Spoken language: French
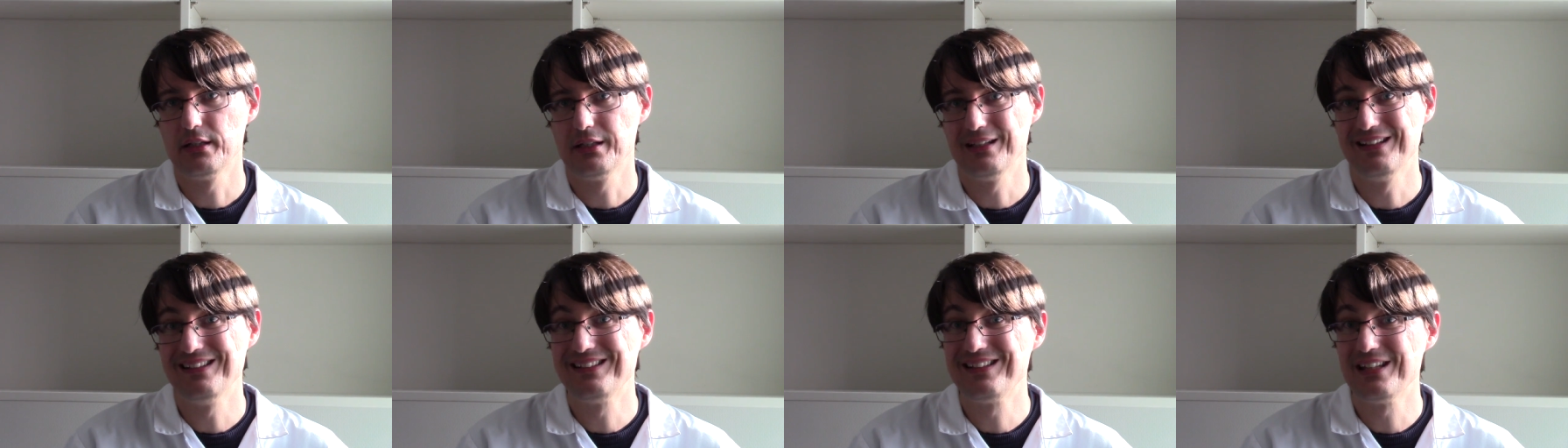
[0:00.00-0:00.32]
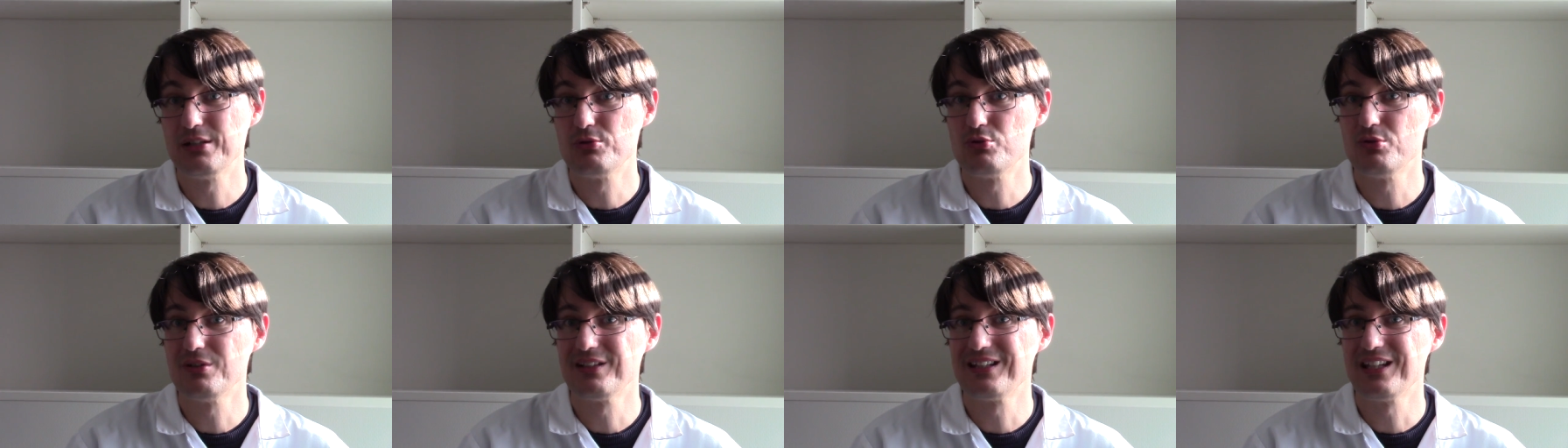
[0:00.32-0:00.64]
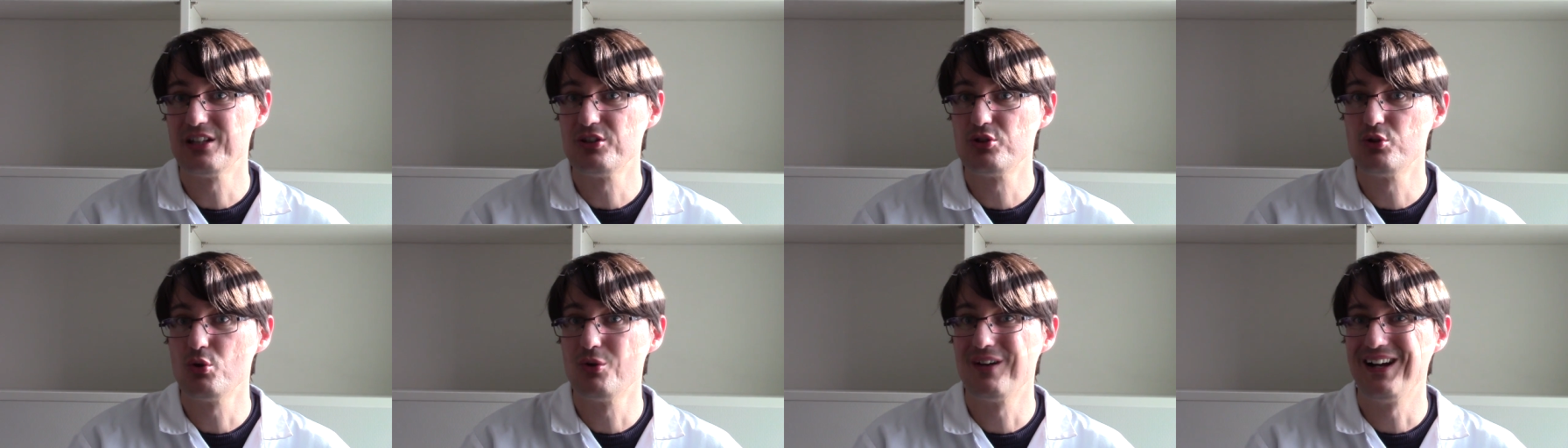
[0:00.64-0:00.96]
et c'est une
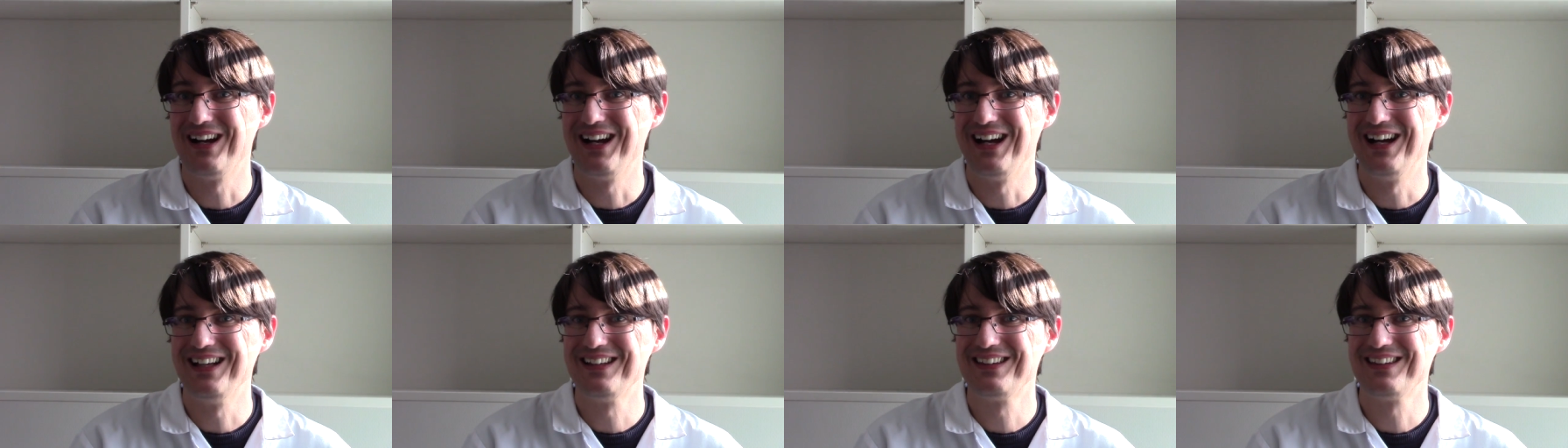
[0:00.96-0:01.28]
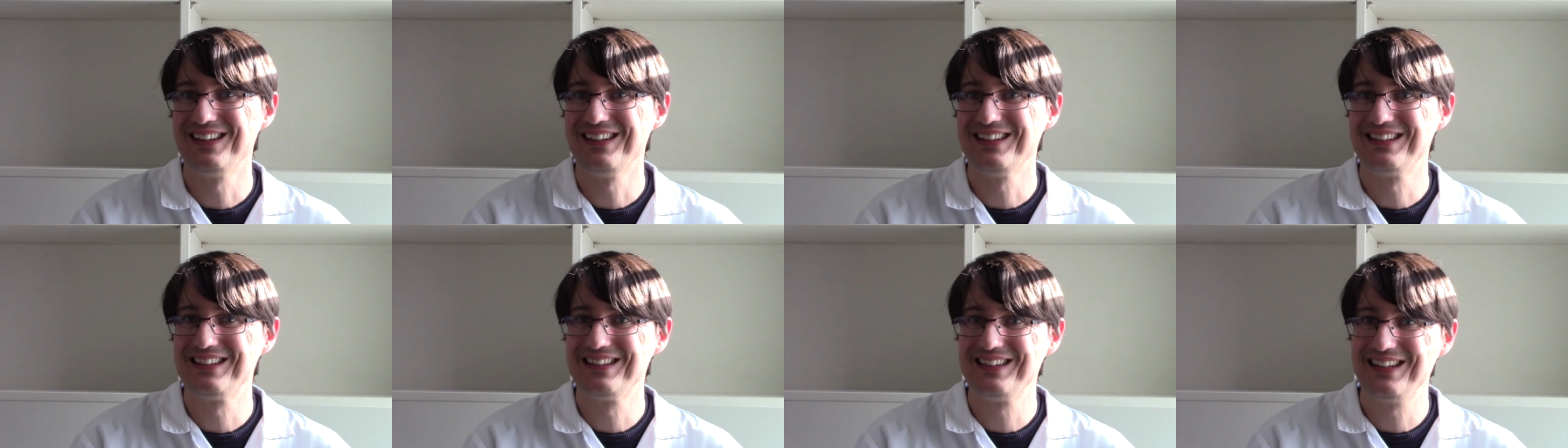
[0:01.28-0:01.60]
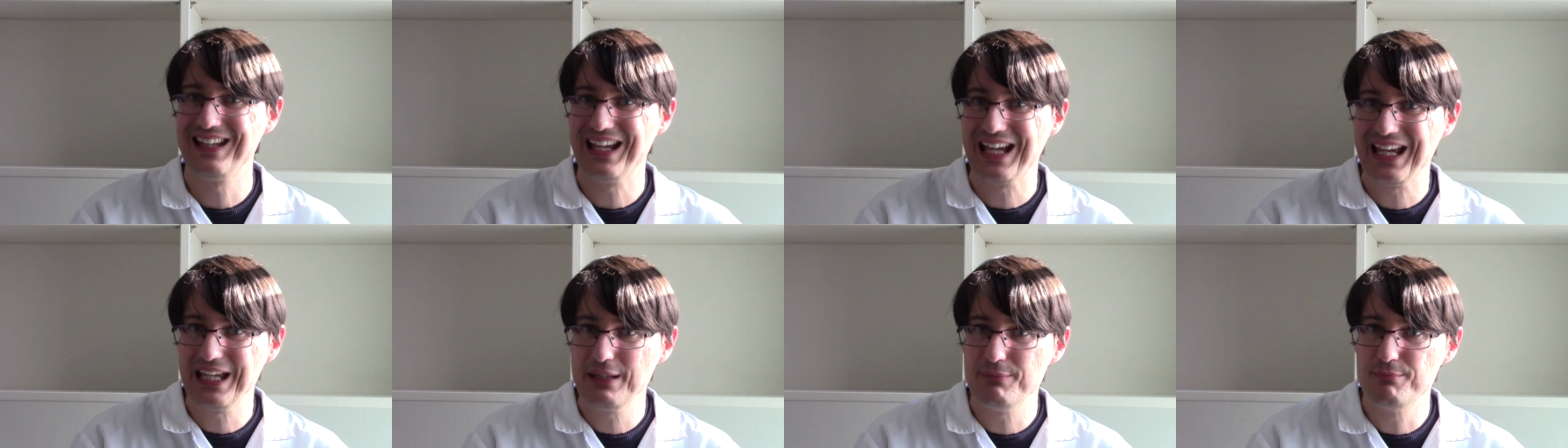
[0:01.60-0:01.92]
question assez
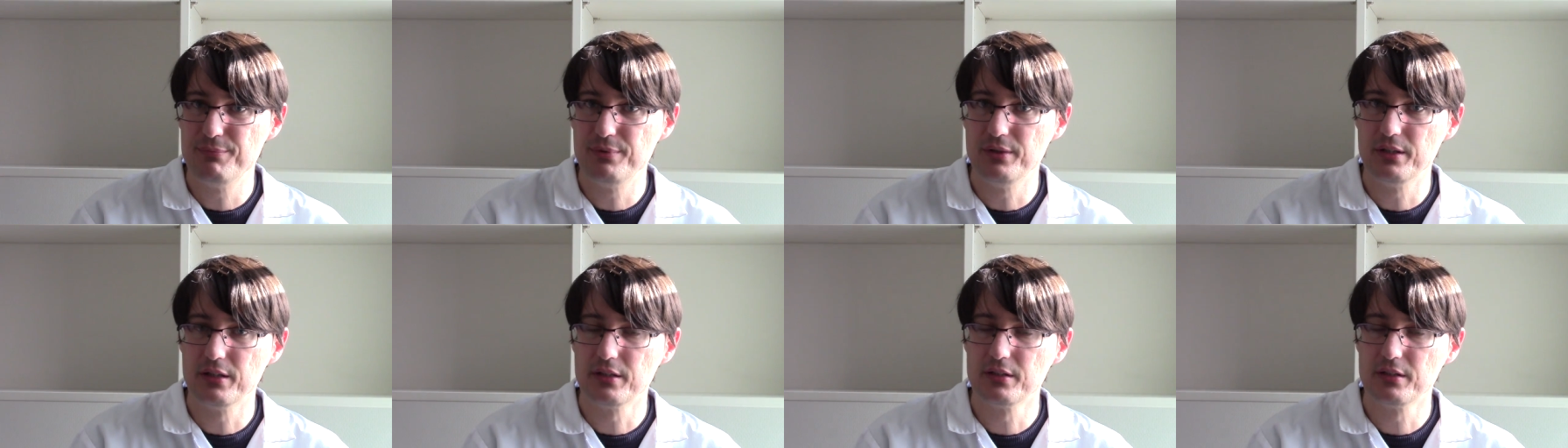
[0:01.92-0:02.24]
terrible